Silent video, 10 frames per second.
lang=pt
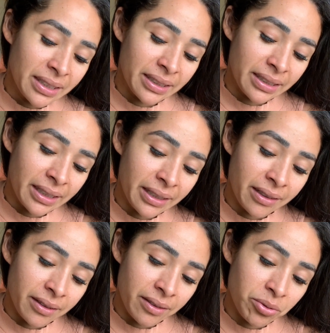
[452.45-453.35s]

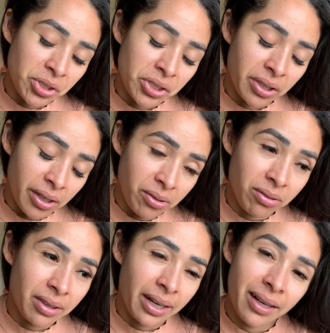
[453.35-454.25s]
É, eu cheguei do
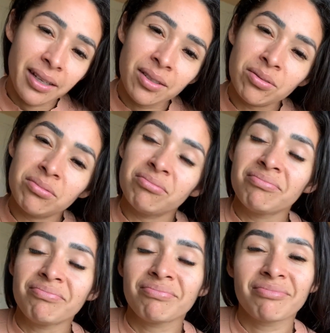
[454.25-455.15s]
treino,
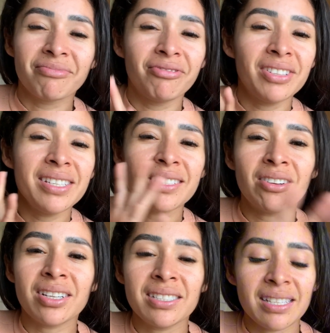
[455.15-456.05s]
fiz a
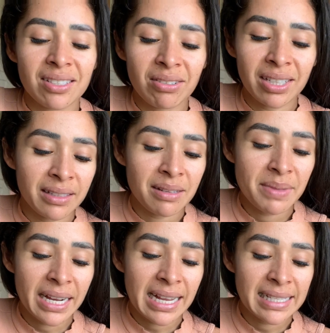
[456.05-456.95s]
organização aqui da
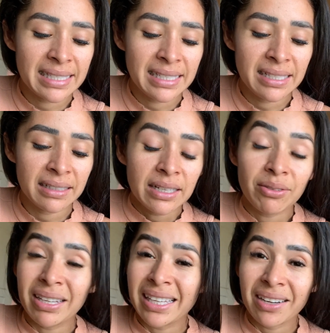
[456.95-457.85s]
minha casinha. Eu
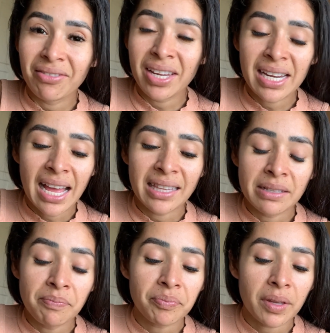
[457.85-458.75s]
nem gravei nada,